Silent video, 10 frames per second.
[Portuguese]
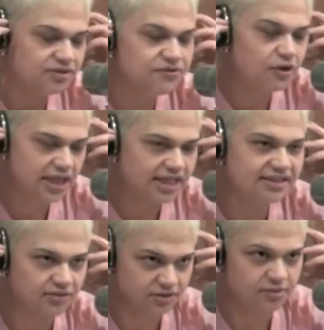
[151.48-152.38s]
de
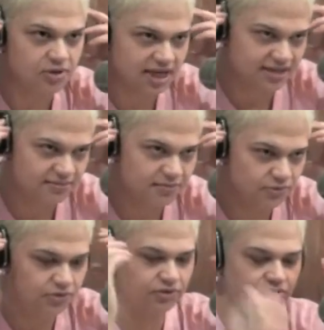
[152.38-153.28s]
violência contra a mulher também é.
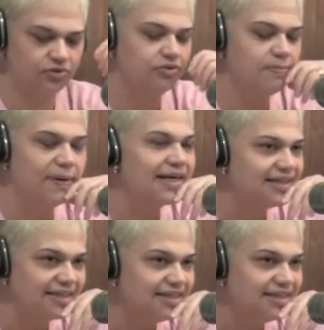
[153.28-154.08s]
muito é. impactante.